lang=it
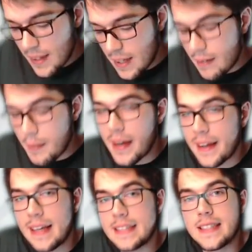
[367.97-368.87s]
E vabbè
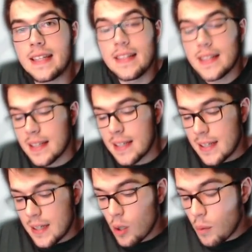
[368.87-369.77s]
ragazzi,
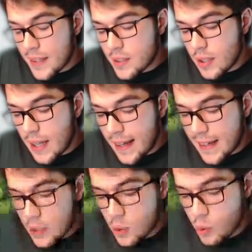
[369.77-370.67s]
con questo direi
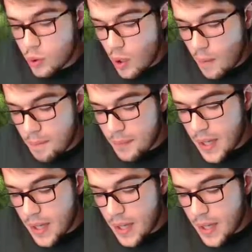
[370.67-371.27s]
che è tutto,